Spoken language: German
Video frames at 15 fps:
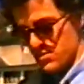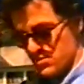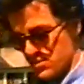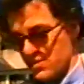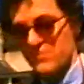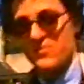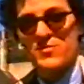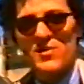der
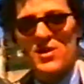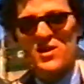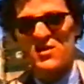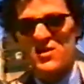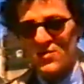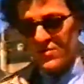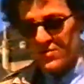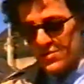seine
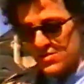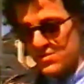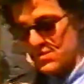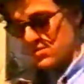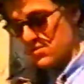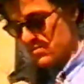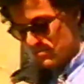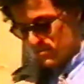Familie
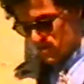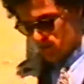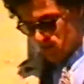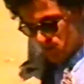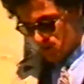terrorisiert